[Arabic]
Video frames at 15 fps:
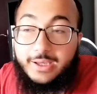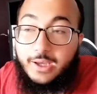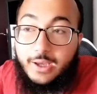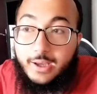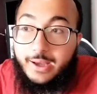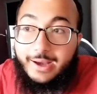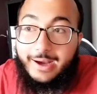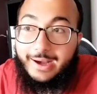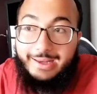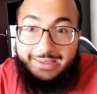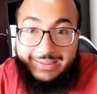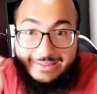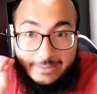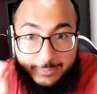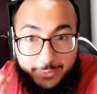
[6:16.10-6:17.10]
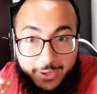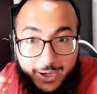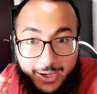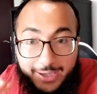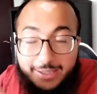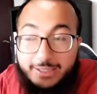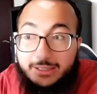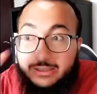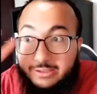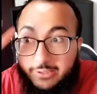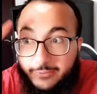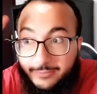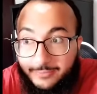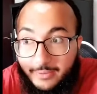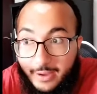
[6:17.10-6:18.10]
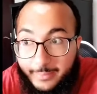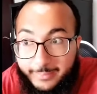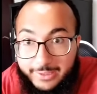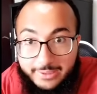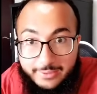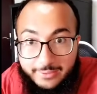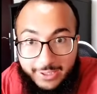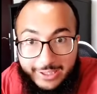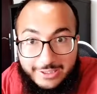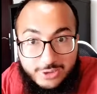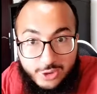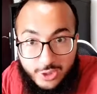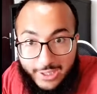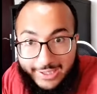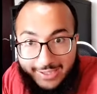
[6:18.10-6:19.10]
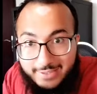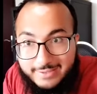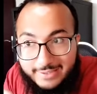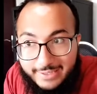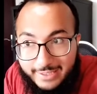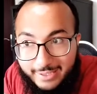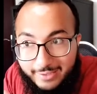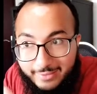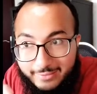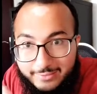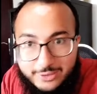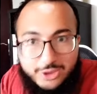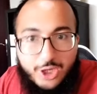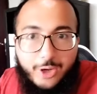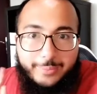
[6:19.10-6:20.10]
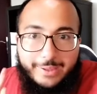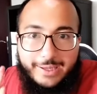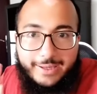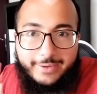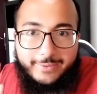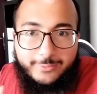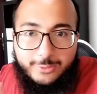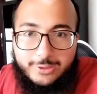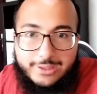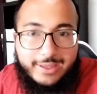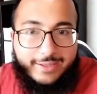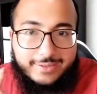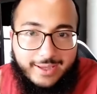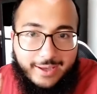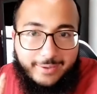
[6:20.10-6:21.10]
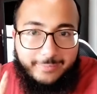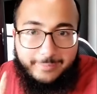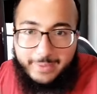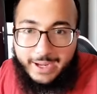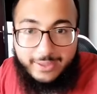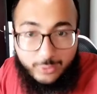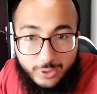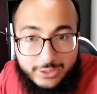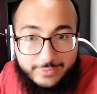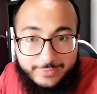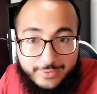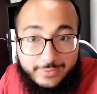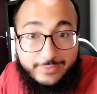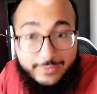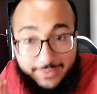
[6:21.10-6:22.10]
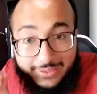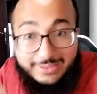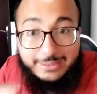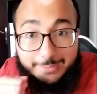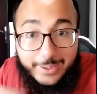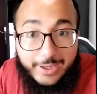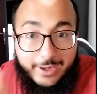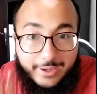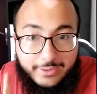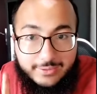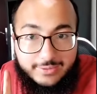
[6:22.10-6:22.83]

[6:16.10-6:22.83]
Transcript: اللي تبغاه انك تفهم الأس... الاسئله تجاوب عليها وتطلع صح هذا هو هدفك في الاختبار الايلتس